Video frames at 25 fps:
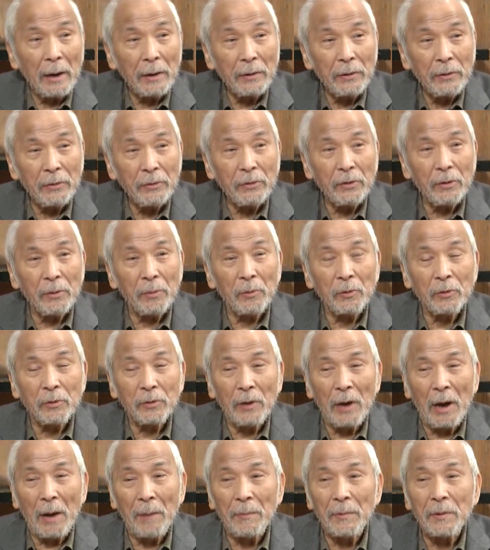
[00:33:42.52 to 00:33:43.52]
きり言ってもう
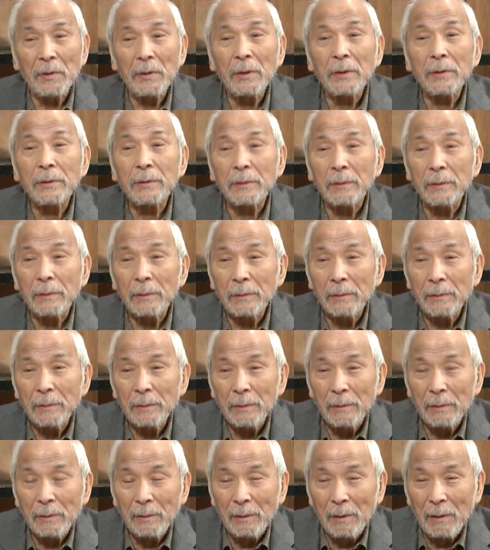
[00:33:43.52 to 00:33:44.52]
ダメですよ
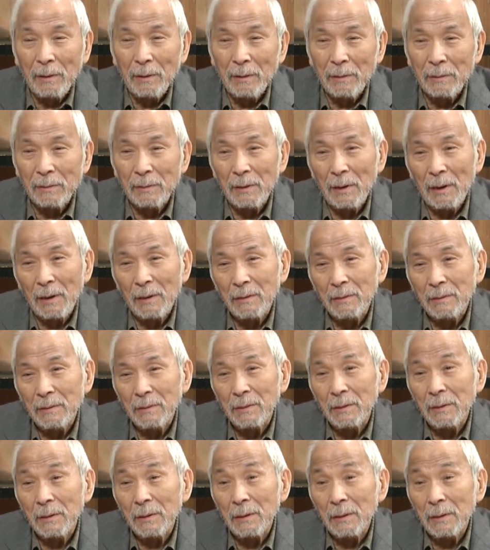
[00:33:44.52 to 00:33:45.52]
こんな
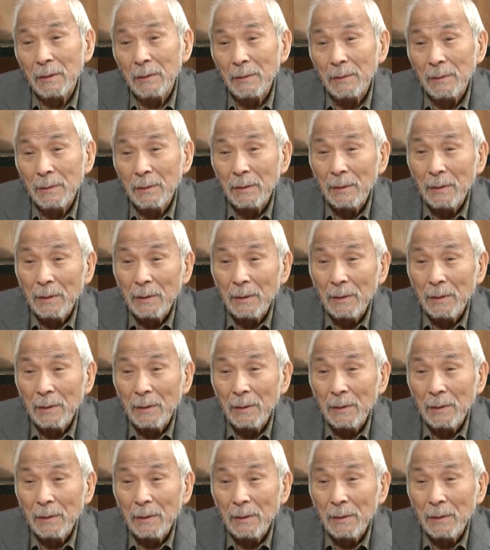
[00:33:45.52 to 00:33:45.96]
国は。